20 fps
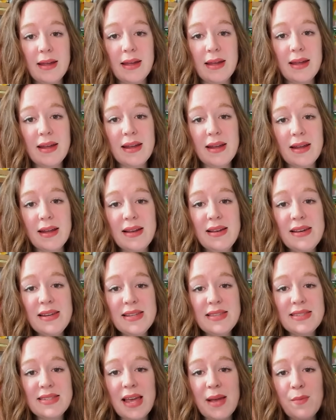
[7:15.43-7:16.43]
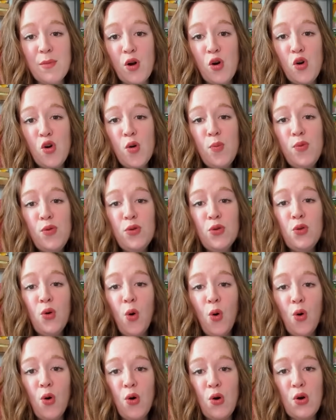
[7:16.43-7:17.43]
Et l'item le plus
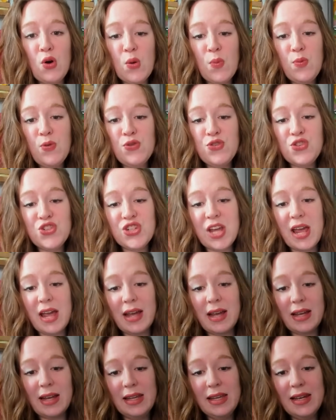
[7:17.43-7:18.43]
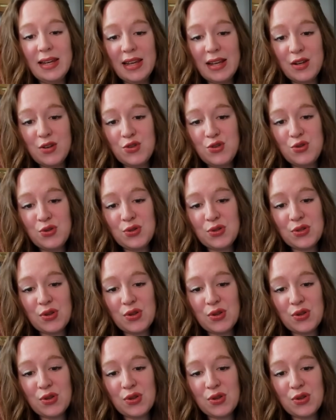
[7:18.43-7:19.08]
gros, le plus cher, il est juste